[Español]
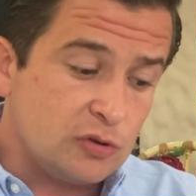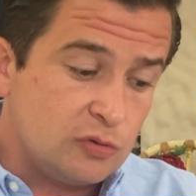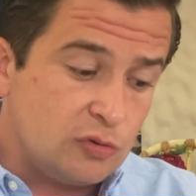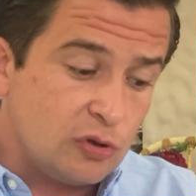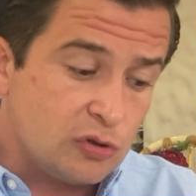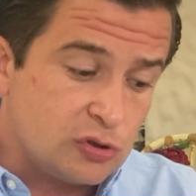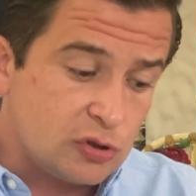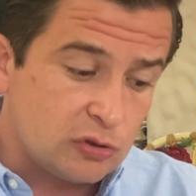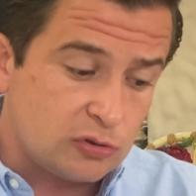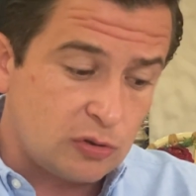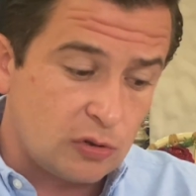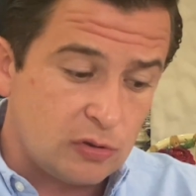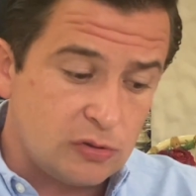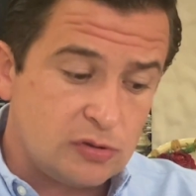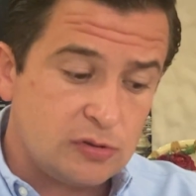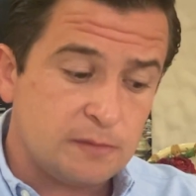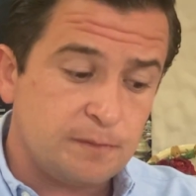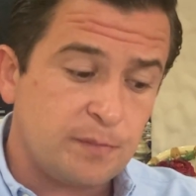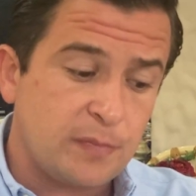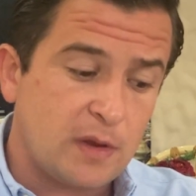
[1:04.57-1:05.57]

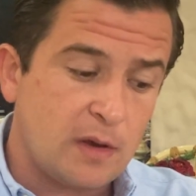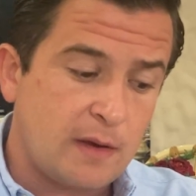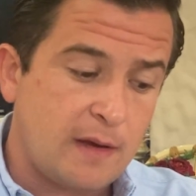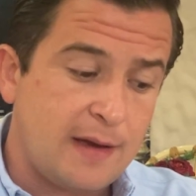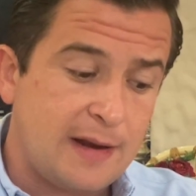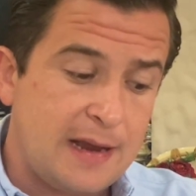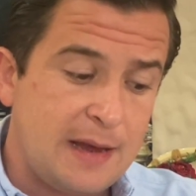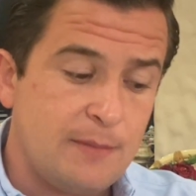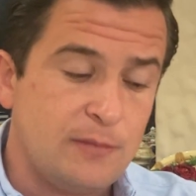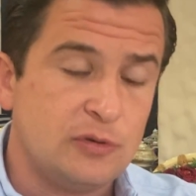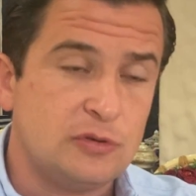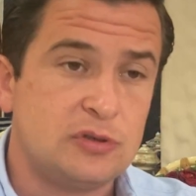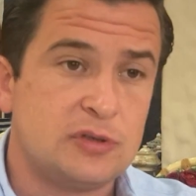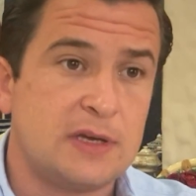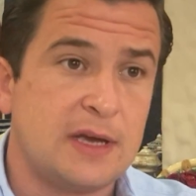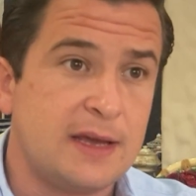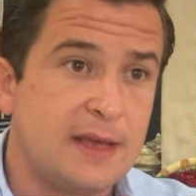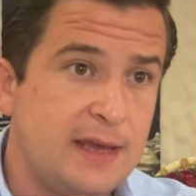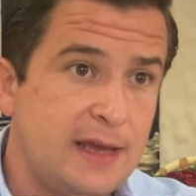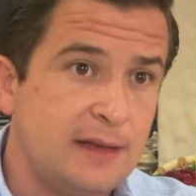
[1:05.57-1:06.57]
nosotros creemos
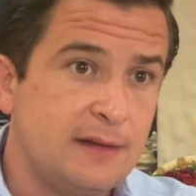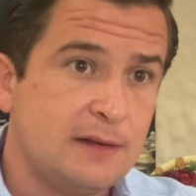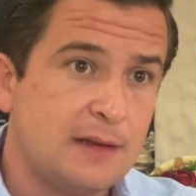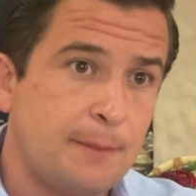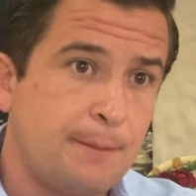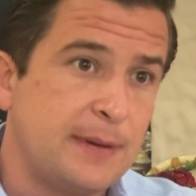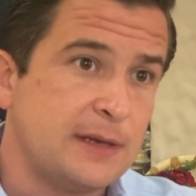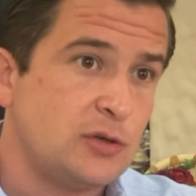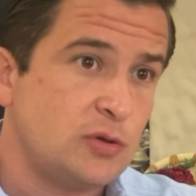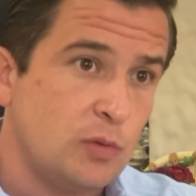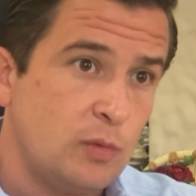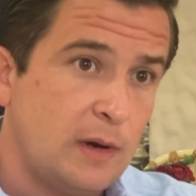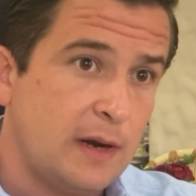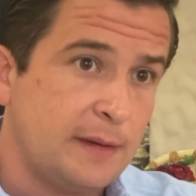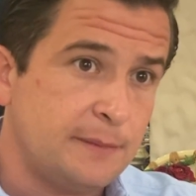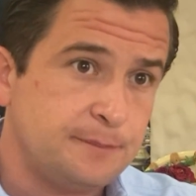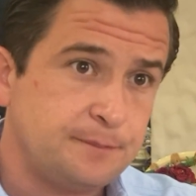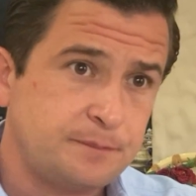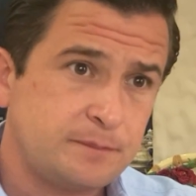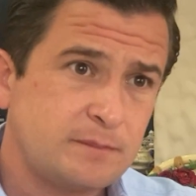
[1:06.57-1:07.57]
que aquí en
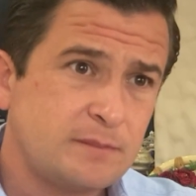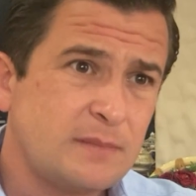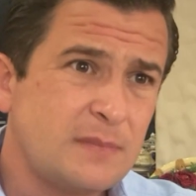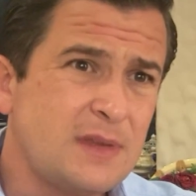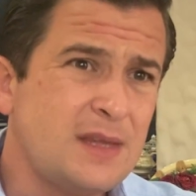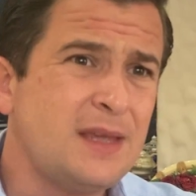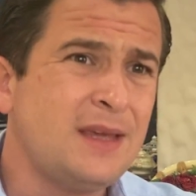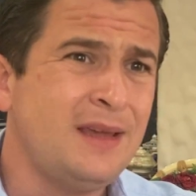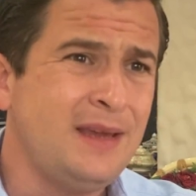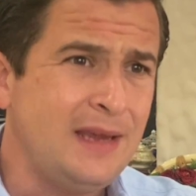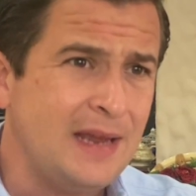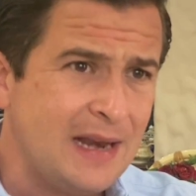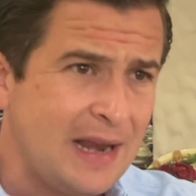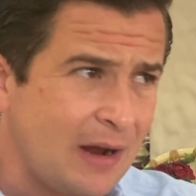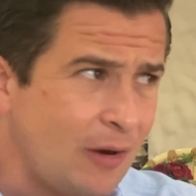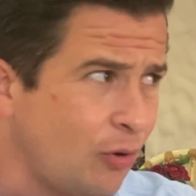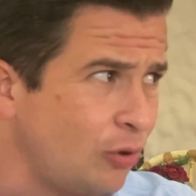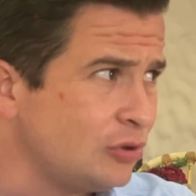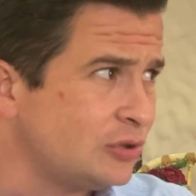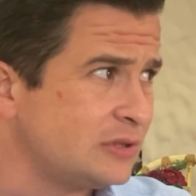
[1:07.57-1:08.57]
Tapachula y en
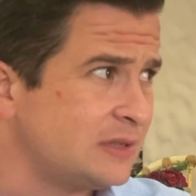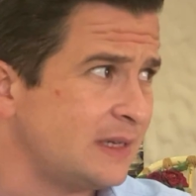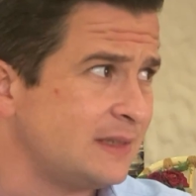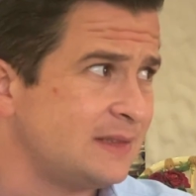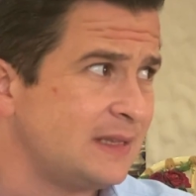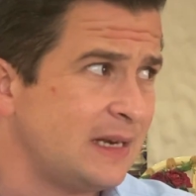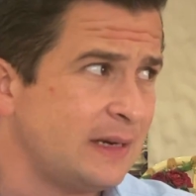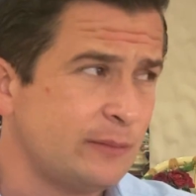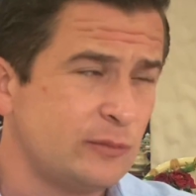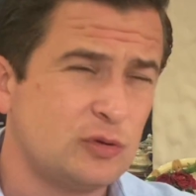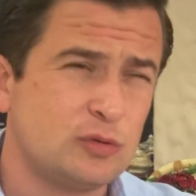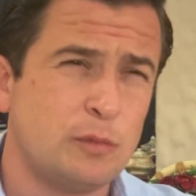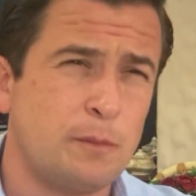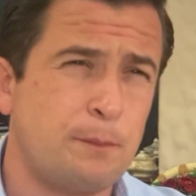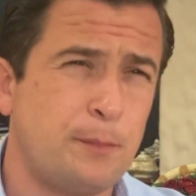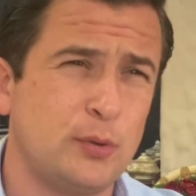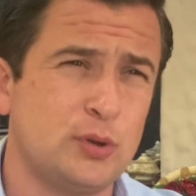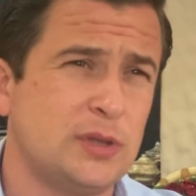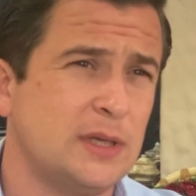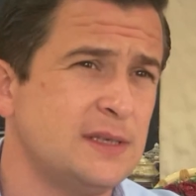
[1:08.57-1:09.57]
la costa tenemos un
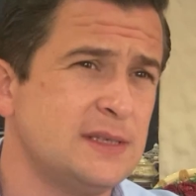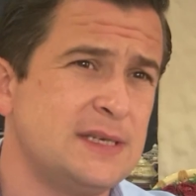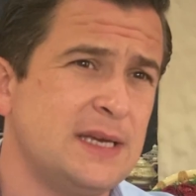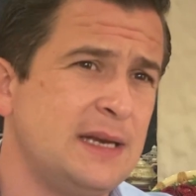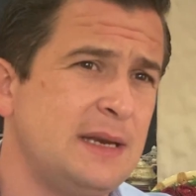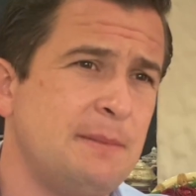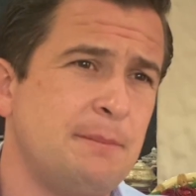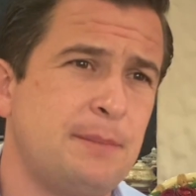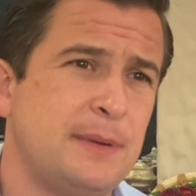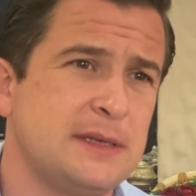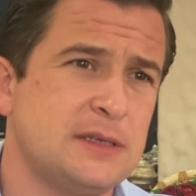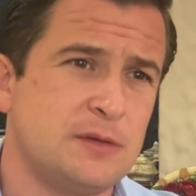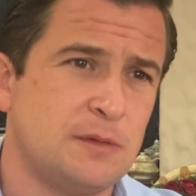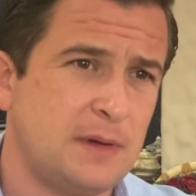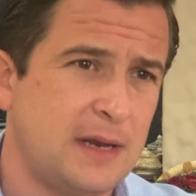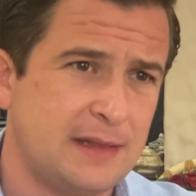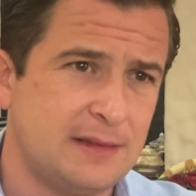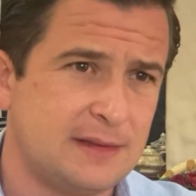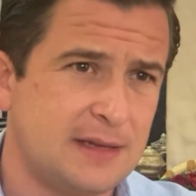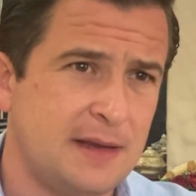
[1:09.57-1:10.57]
potencial
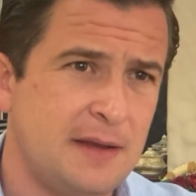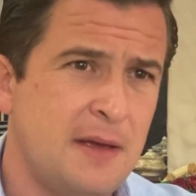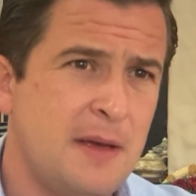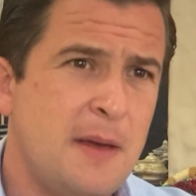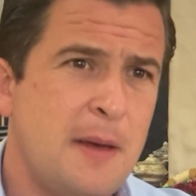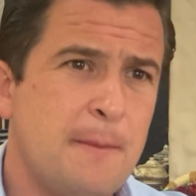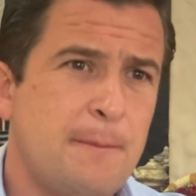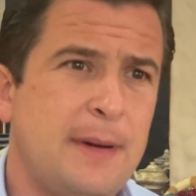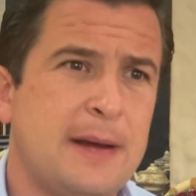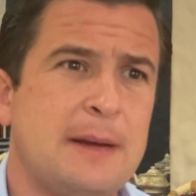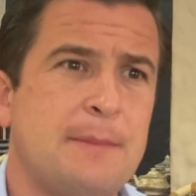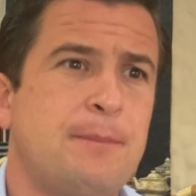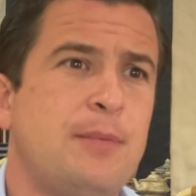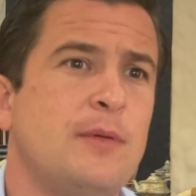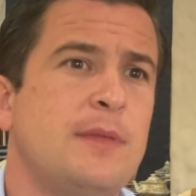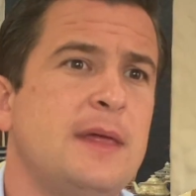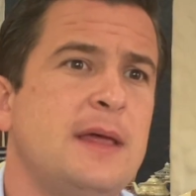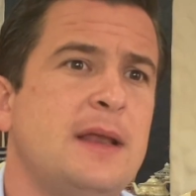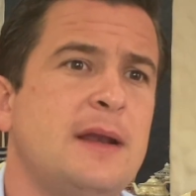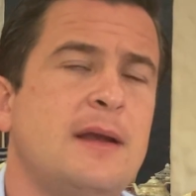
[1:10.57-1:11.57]
impresionante para
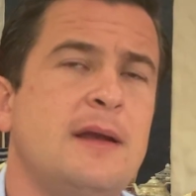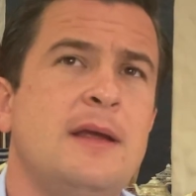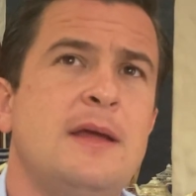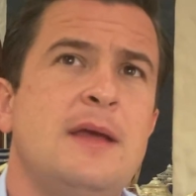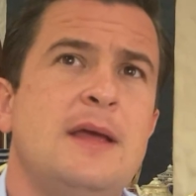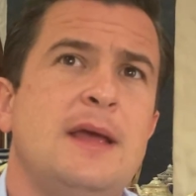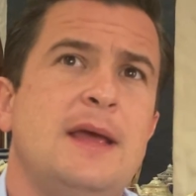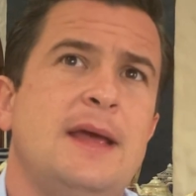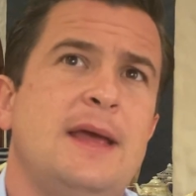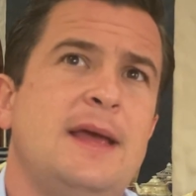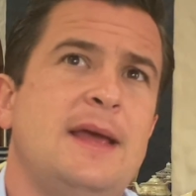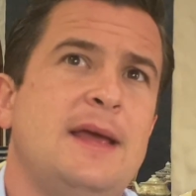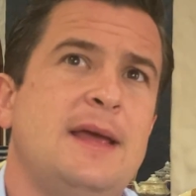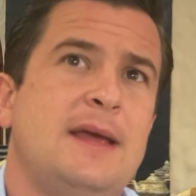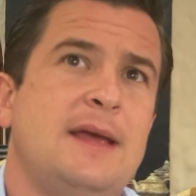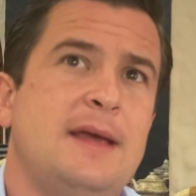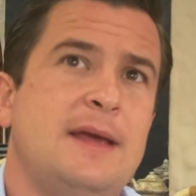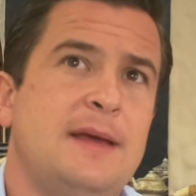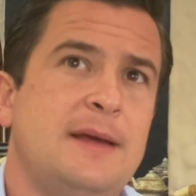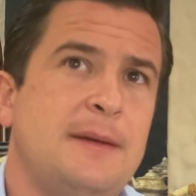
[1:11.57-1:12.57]
poder
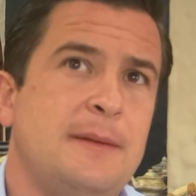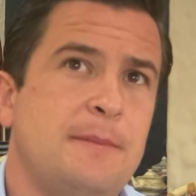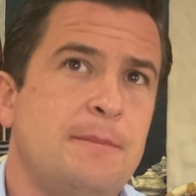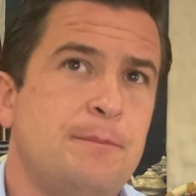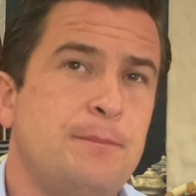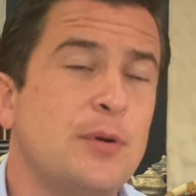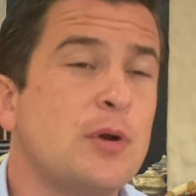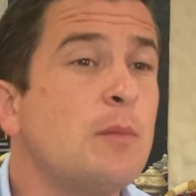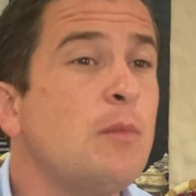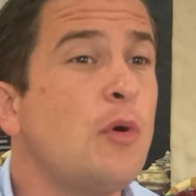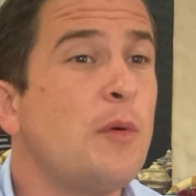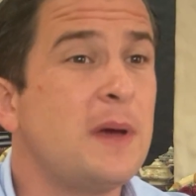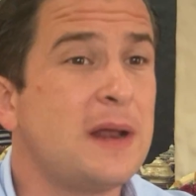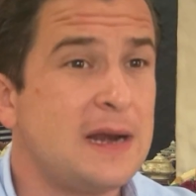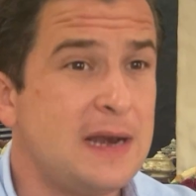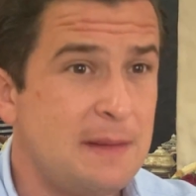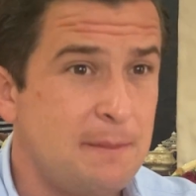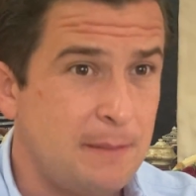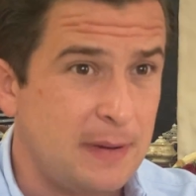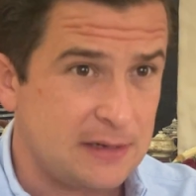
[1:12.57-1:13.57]
eh,
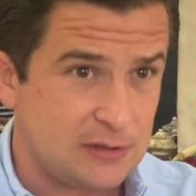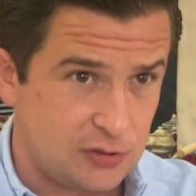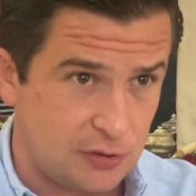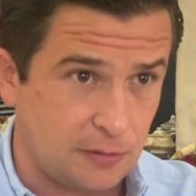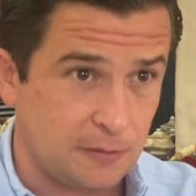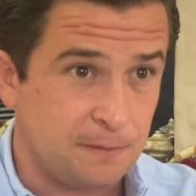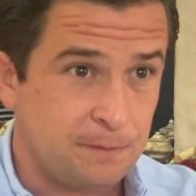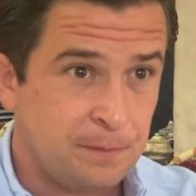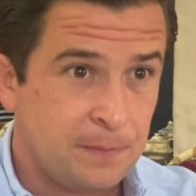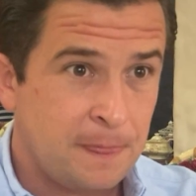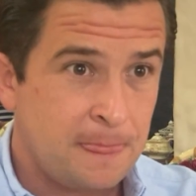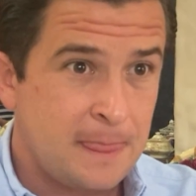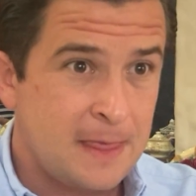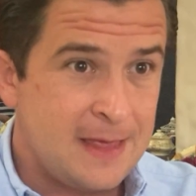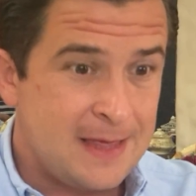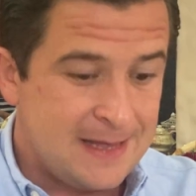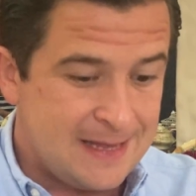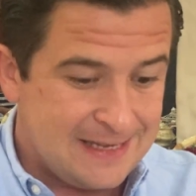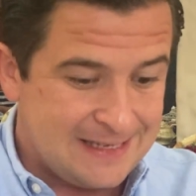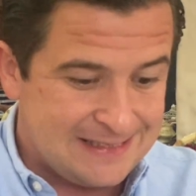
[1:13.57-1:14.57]
promover la inversión.
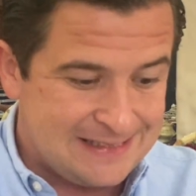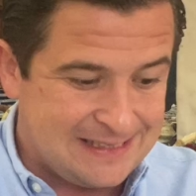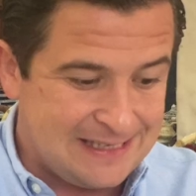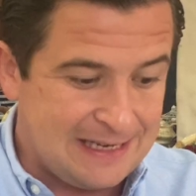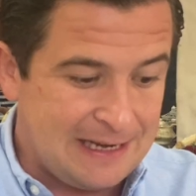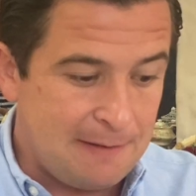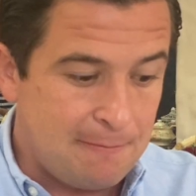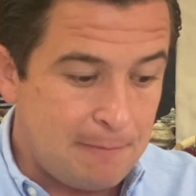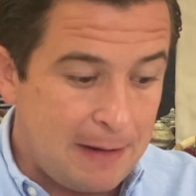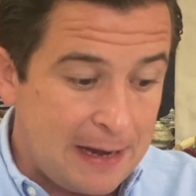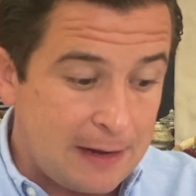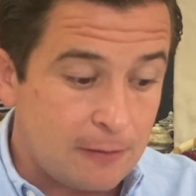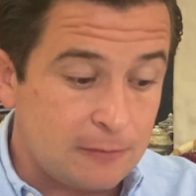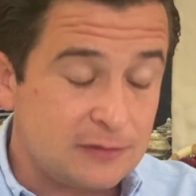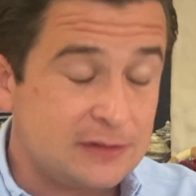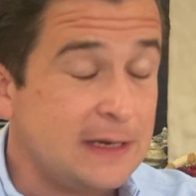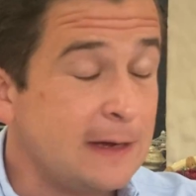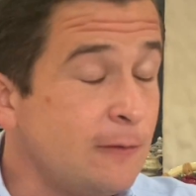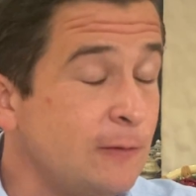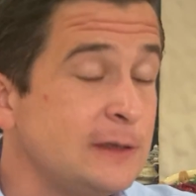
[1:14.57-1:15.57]
Sin embargo,
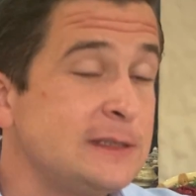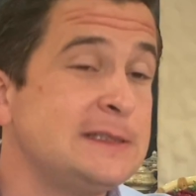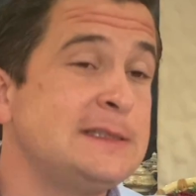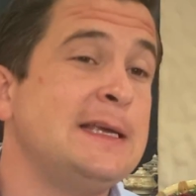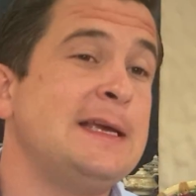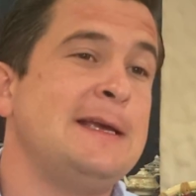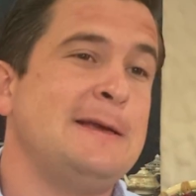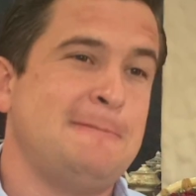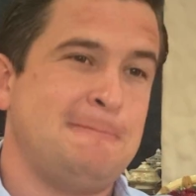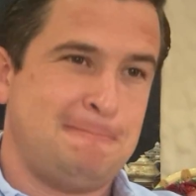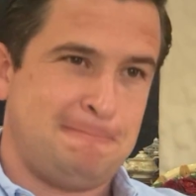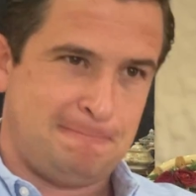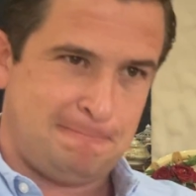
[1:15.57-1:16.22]
te hago este,